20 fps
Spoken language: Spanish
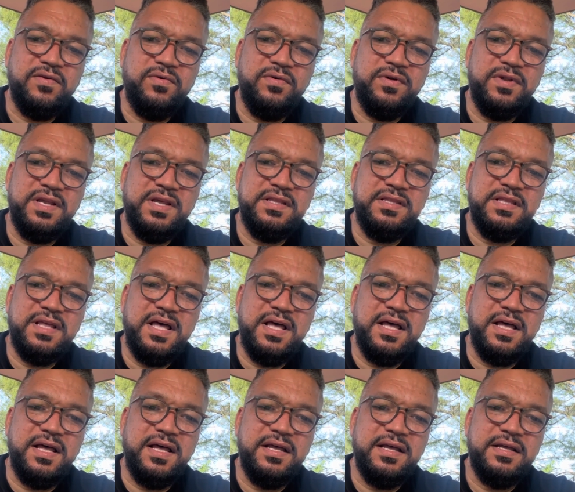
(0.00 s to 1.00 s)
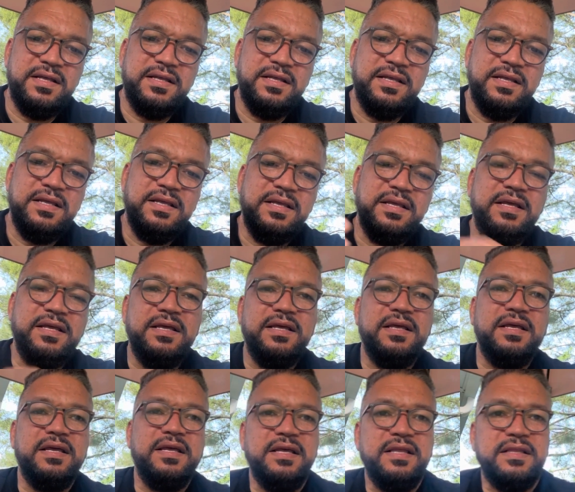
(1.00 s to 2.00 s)
en esta
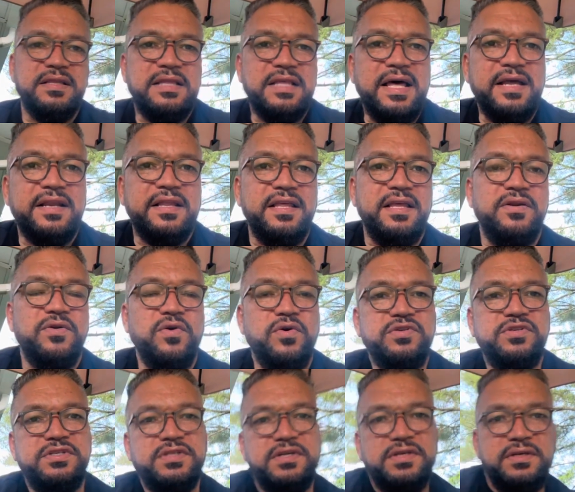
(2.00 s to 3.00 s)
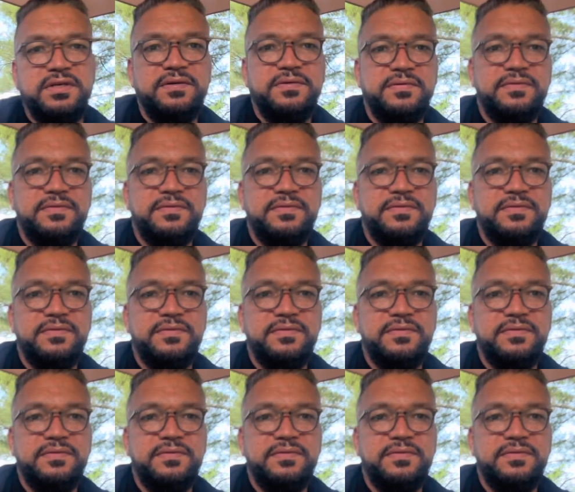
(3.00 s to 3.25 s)
tarde noche,